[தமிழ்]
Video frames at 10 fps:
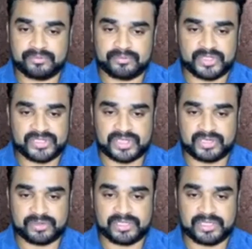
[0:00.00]

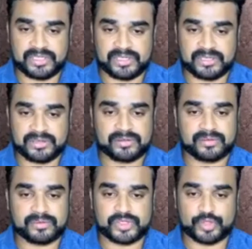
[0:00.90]
டிஸ்ட்ரிக் வந்து நீங்கள்
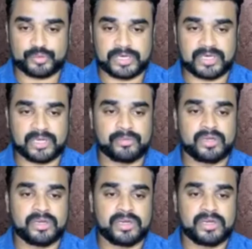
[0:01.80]
சூஸ் பண்ணிக்கலாம்
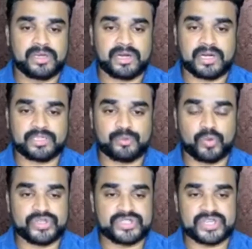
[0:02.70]
அடுத்து
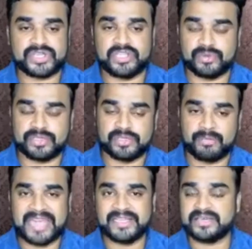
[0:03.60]
போலீஸ் ஸ்டேஷன் இது வந்து
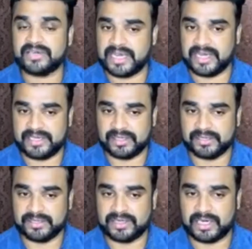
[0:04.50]
மேண்டேட்ரி
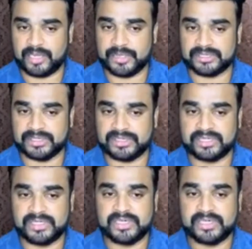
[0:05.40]
கிடையாது நல்லா பார்த்துங்க
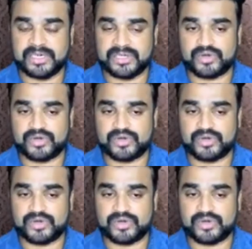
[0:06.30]
இட் இஸ்